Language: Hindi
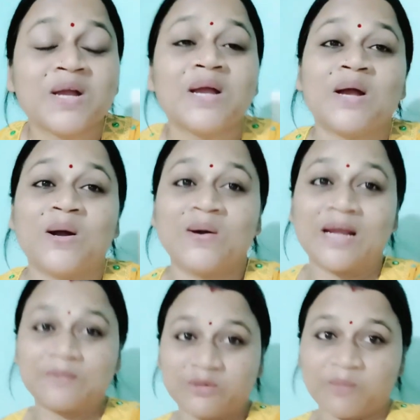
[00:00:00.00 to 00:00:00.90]
और आप सब
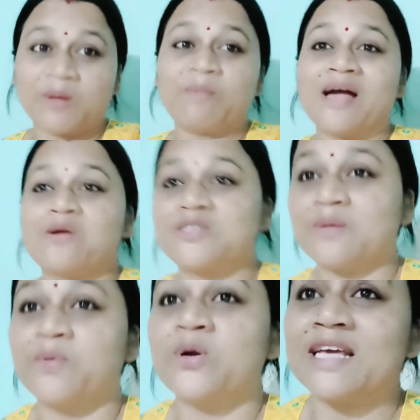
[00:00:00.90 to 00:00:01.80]
अपना प्यार और सपोर्ट
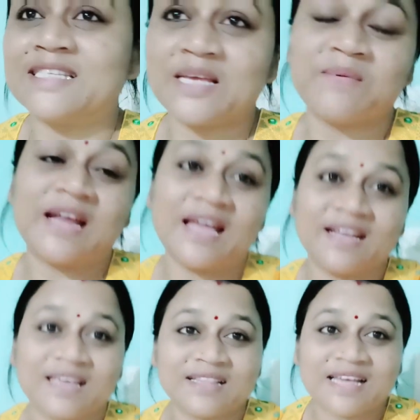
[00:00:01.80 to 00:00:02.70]
ऐसे ही बनाए रखिए
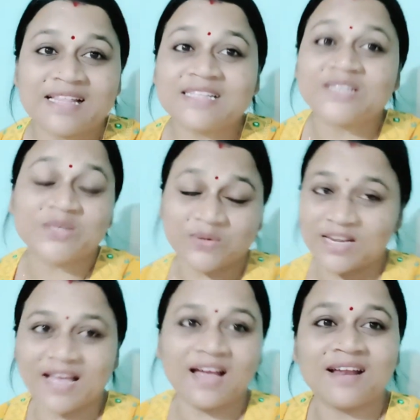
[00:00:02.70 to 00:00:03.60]
तय दिल से शुक्रिया
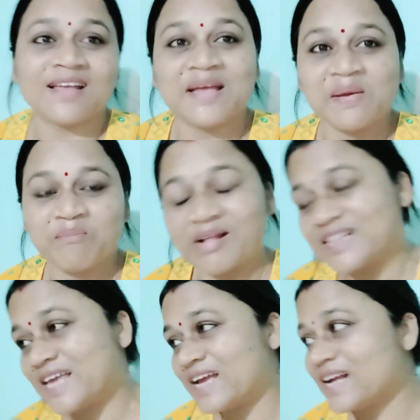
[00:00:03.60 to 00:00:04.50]
मिलते हैं
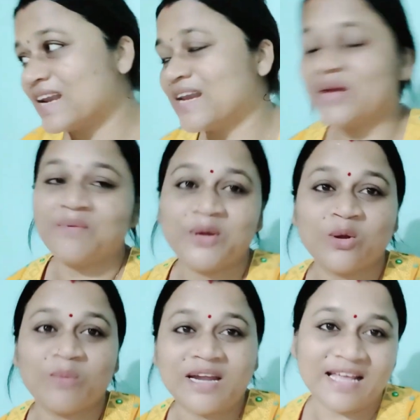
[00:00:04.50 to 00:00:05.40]
कल नए वीडियो में
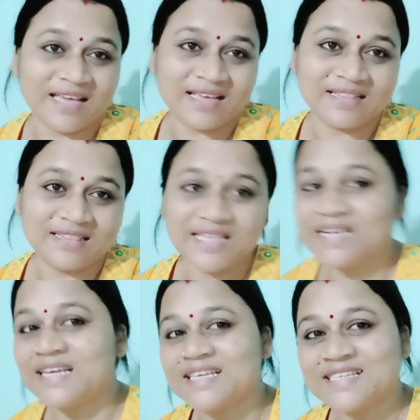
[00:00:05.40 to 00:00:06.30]
नए दिन के
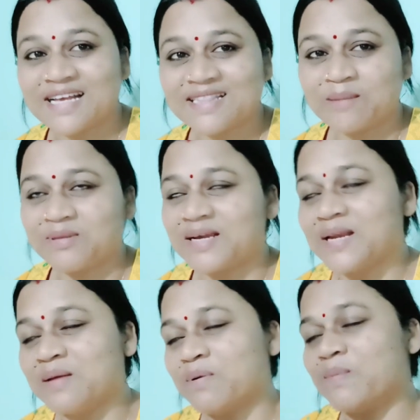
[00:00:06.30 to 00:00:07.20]
साथ तब तक के लिए
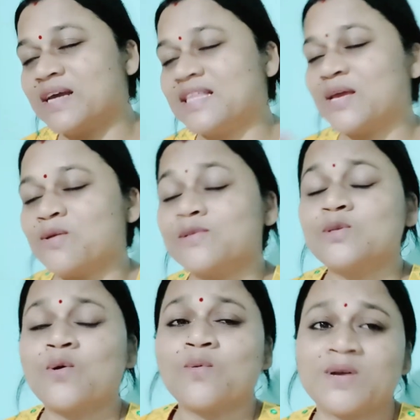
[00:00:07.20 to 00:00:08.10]
बाय थैंक यू सो
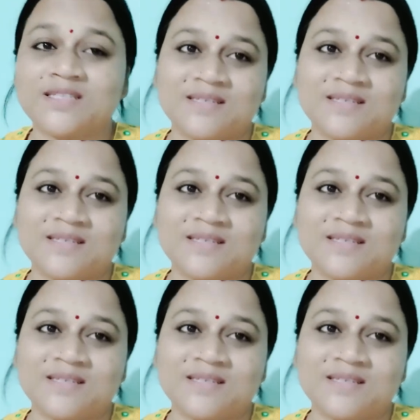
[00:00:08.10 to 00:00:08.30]
मच